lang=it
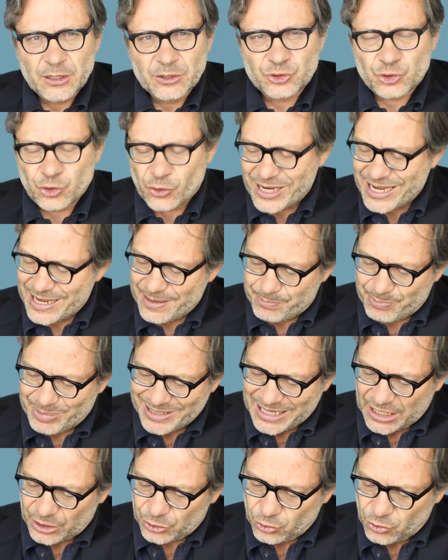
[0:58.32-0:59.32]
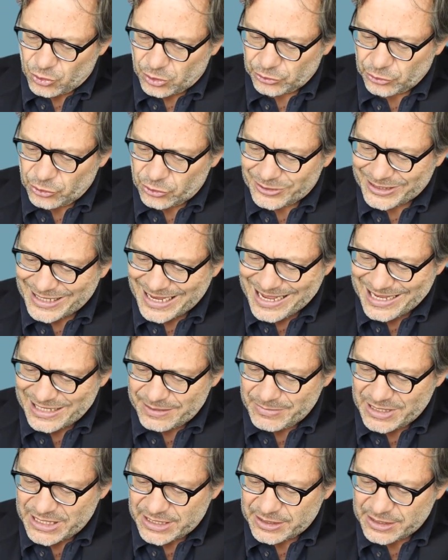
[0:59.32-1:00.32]
Cioè, per Adorno e
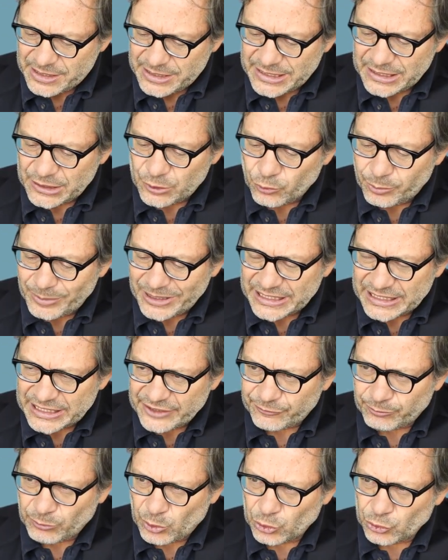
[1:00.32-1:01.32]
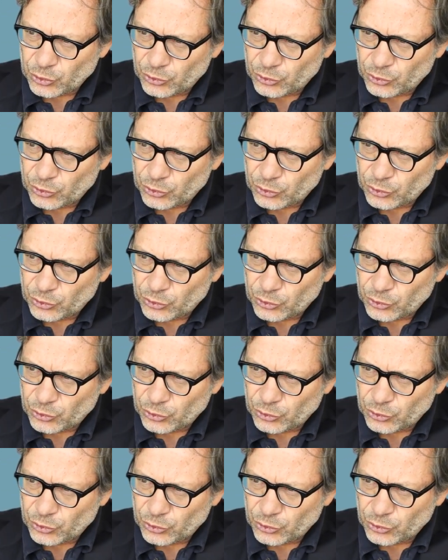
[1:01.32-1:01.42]
Horkheimer, l'illuminismo